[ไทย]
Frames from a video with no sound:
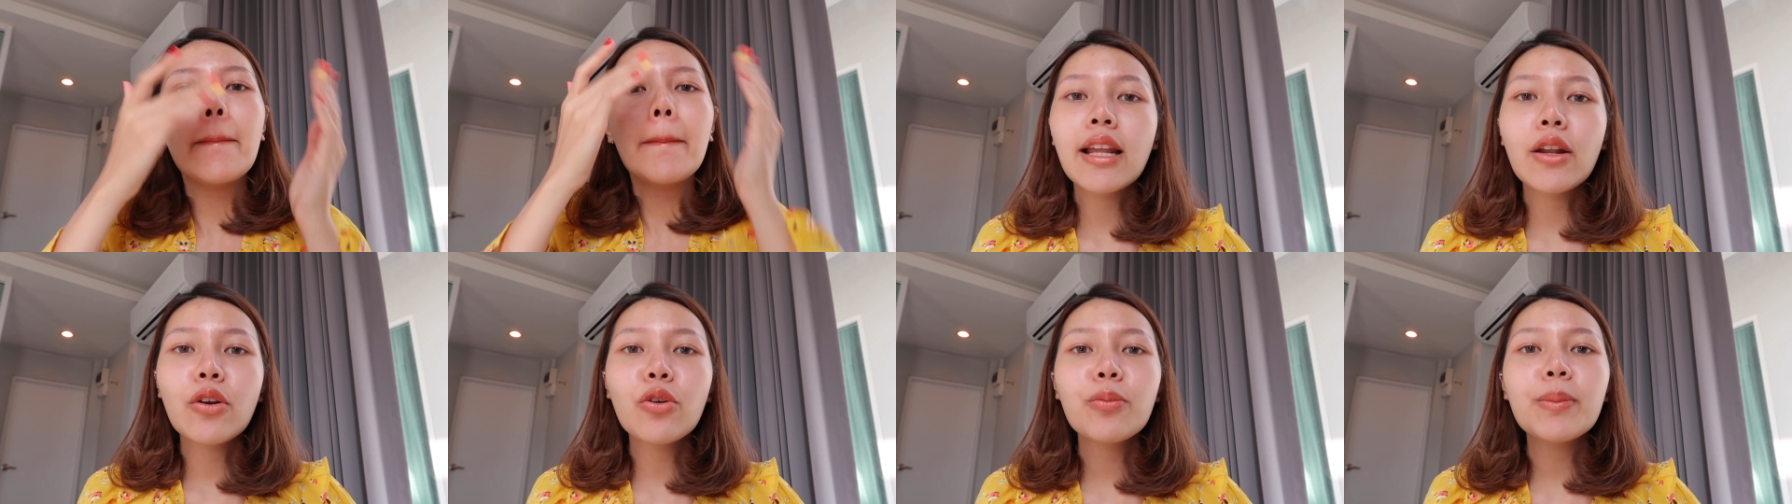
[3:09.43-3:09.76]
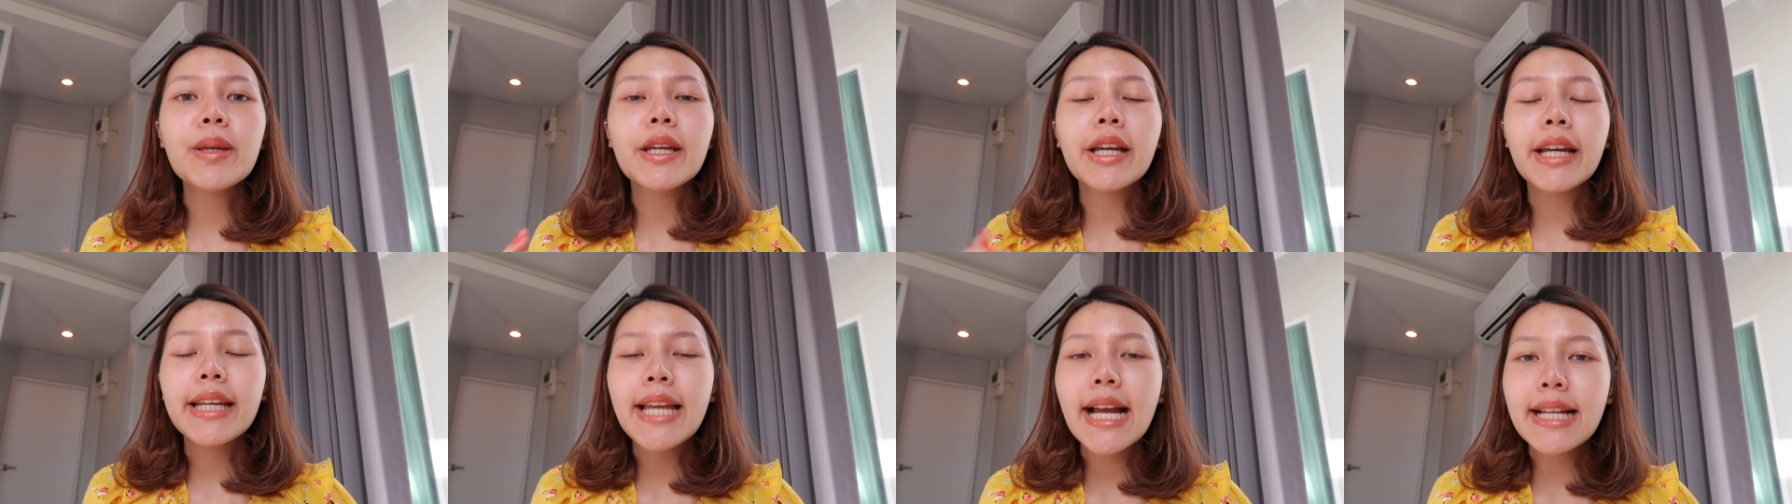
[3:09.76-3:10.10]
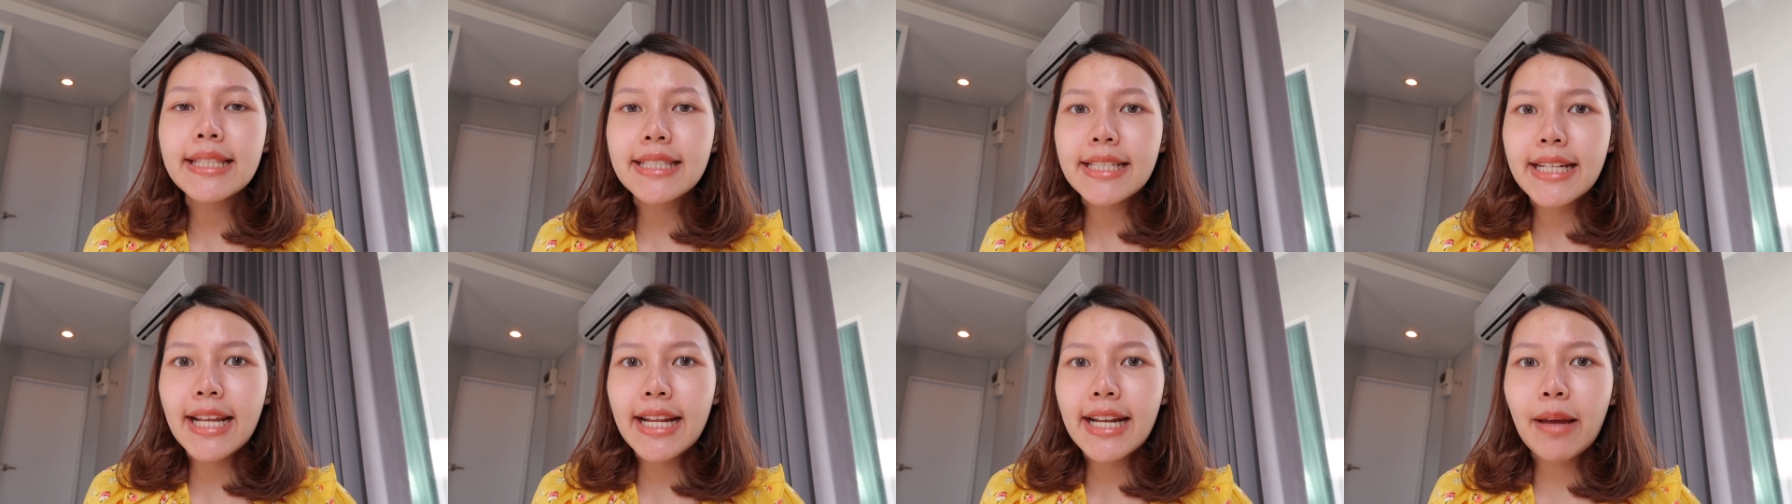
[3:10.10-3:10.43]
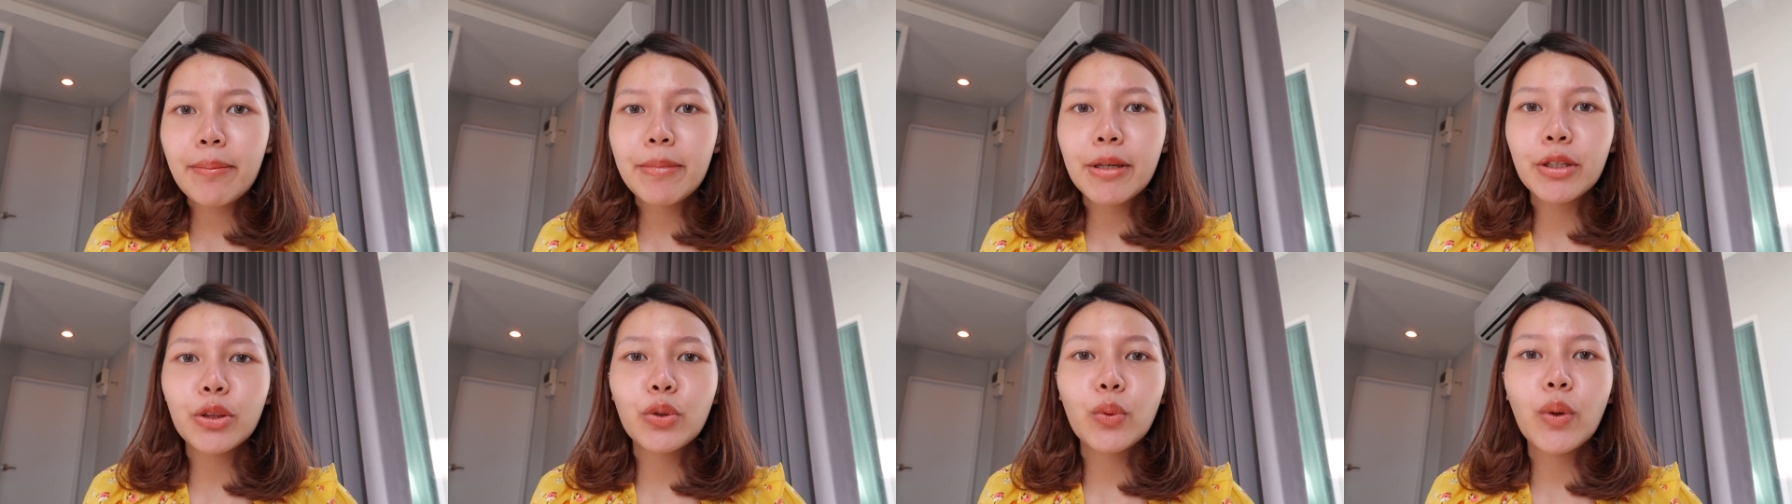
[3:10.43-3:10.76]
แล้วลูกหมีก็อยากจะแนะ
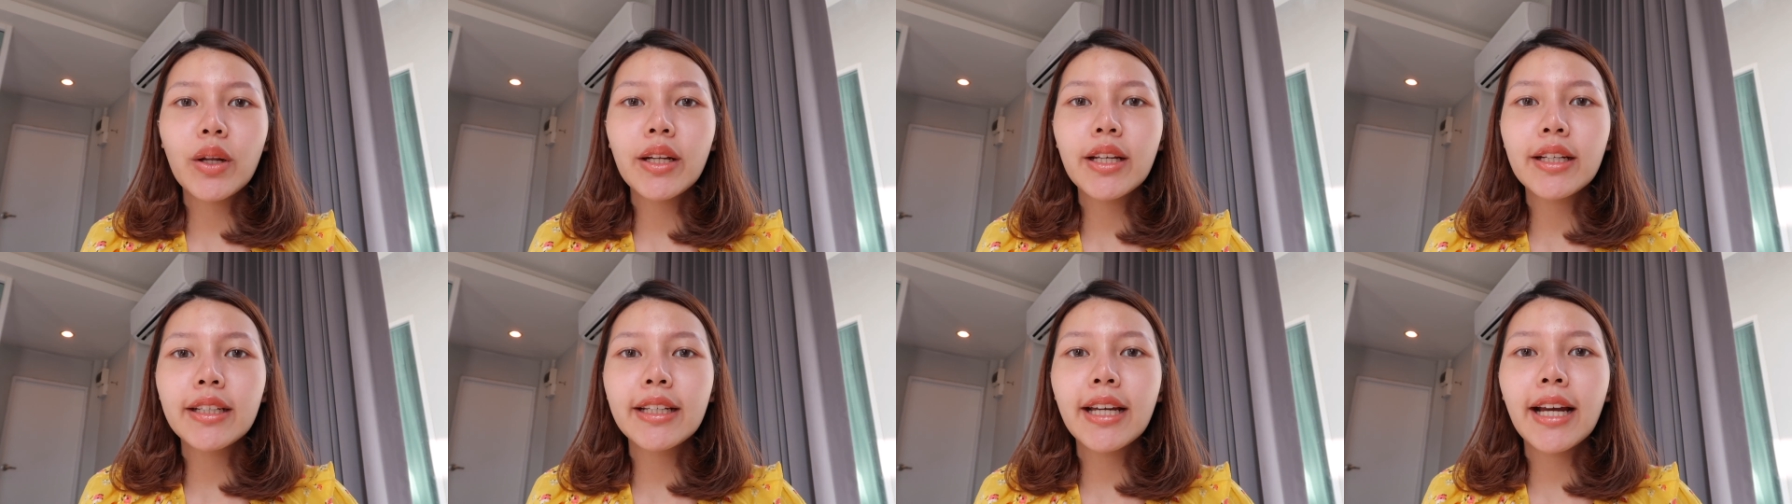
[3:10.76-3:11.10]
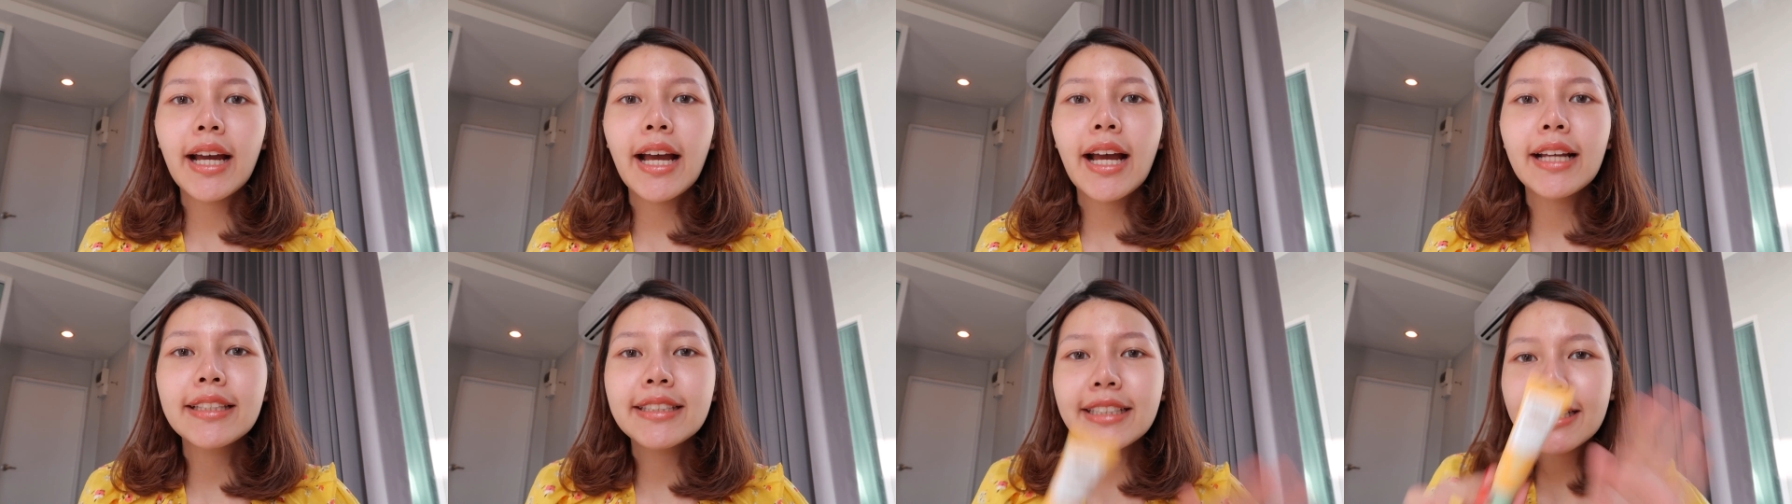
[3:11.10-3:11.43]
นำอีกตัวหนึ่งนะคะ